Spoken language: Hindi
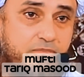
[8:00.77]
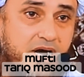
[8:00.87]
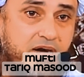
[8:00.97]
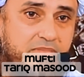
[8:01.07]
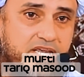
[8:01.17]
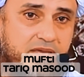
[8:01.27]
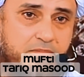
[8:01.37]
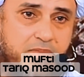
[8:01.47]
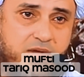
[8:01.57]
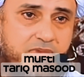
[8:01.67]
बाप ने
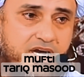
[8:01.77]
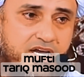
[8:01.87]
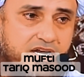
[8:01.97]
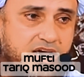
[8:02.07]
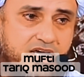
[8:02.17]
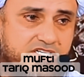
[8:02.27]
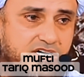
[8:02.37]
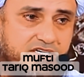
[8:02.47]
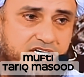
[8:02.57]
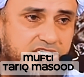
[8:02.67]
बाप अगर ना
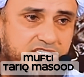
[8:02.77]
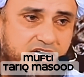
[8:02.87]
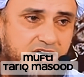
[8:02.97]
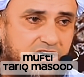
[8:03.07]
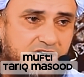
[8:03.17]
शेल्टर देता